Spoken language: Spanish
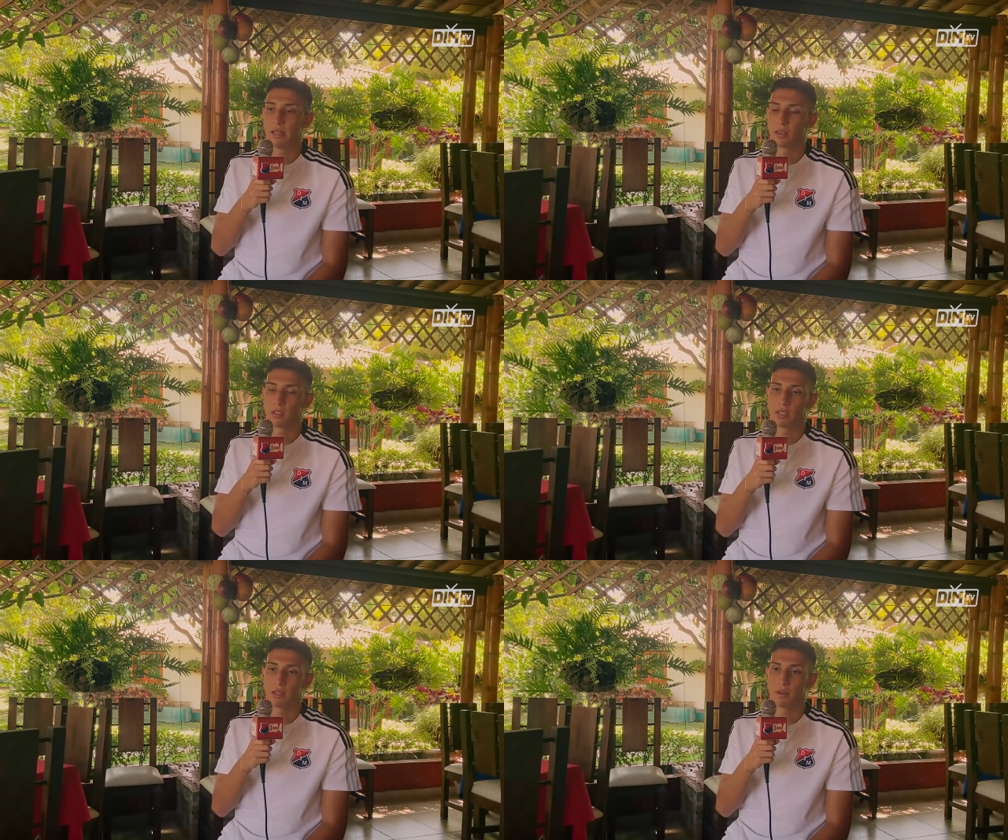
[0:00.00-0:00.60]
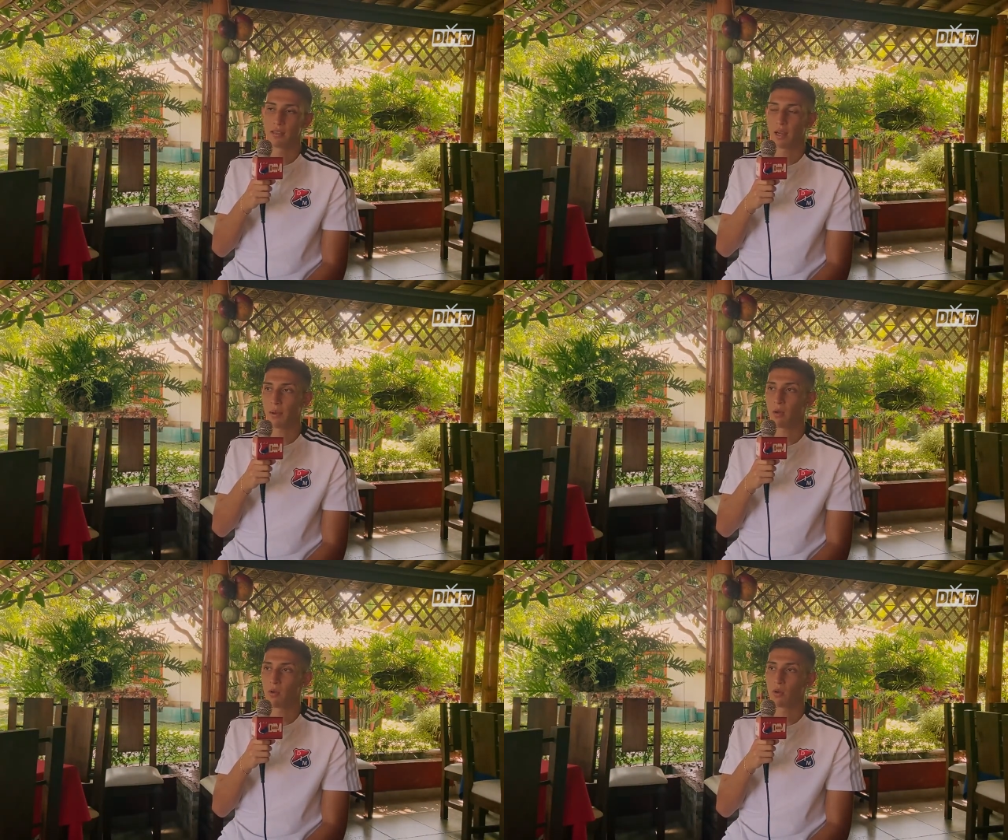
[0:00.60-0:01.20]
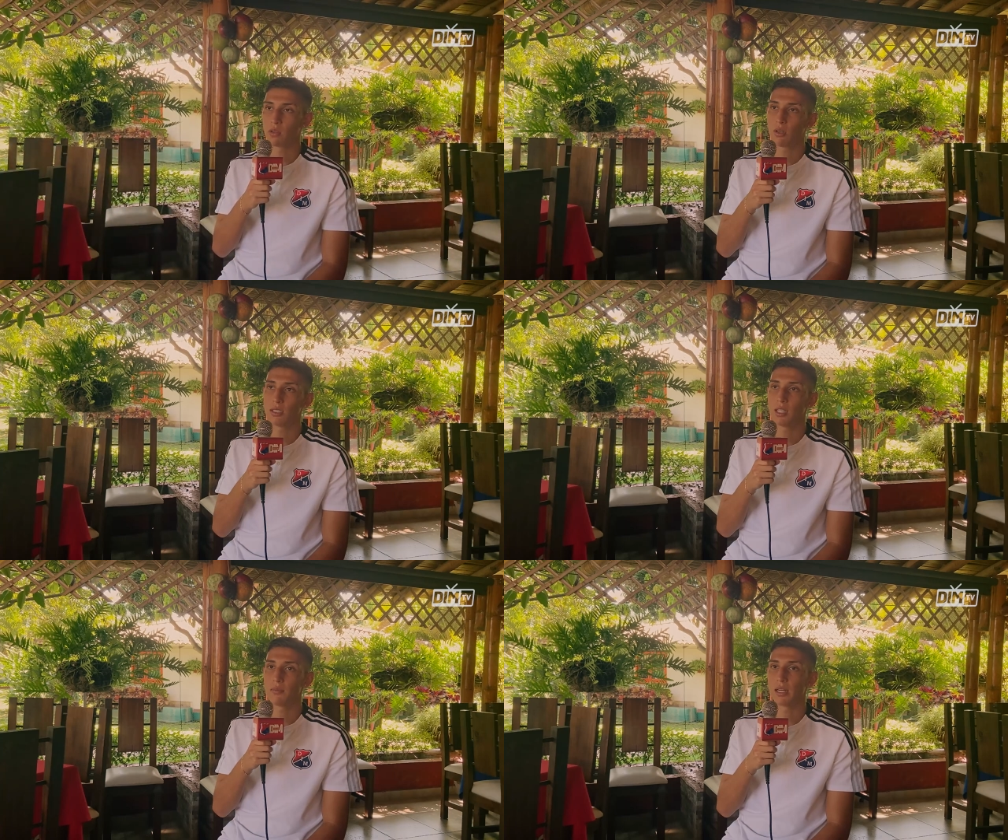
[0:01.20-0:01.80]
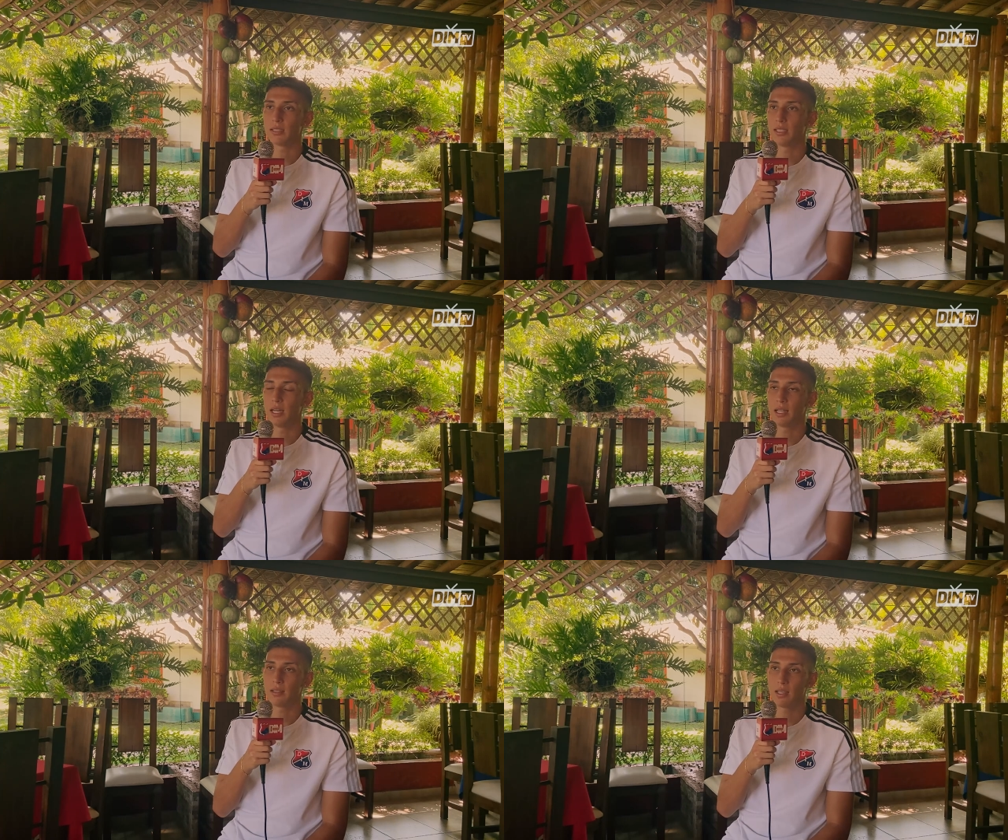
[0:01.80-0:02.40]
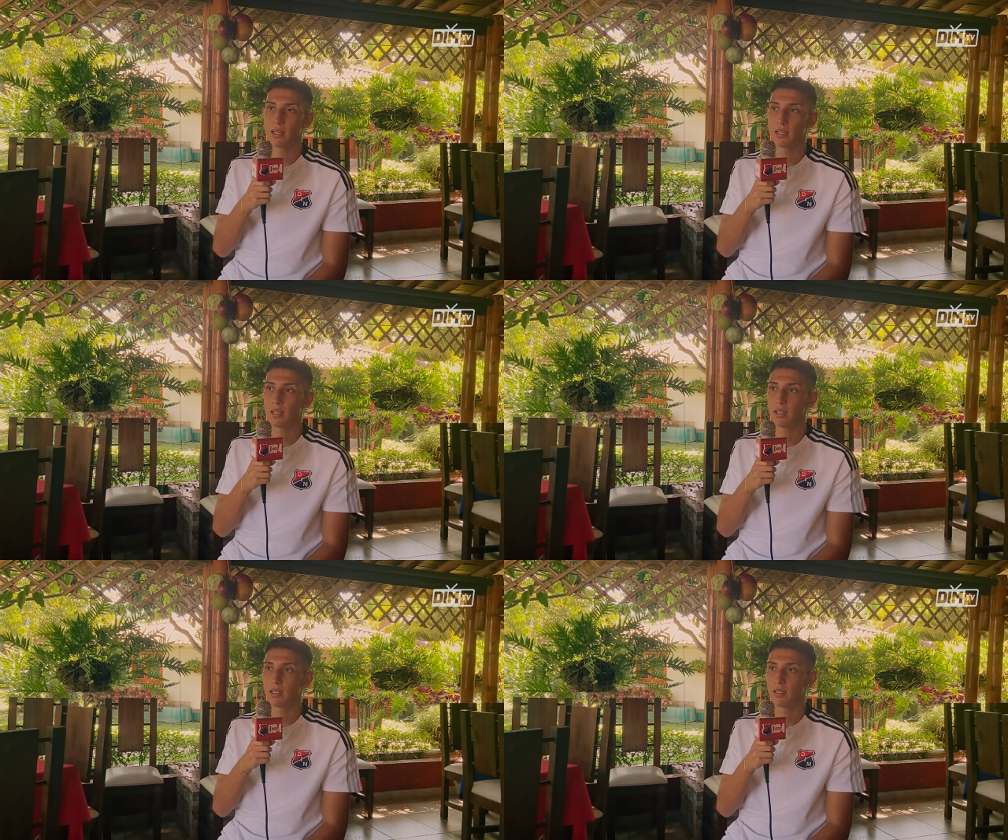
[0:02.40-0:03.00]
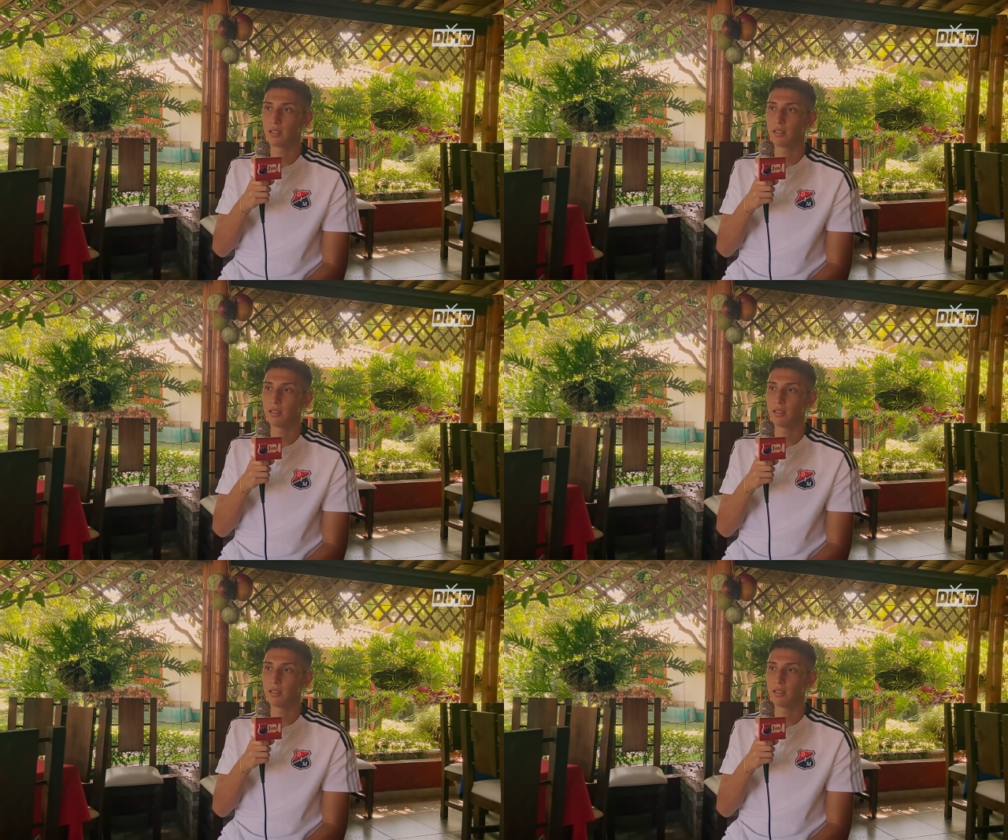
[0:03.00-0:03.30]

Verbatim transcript: entonces enfrentarme como con toda esa adversidad de,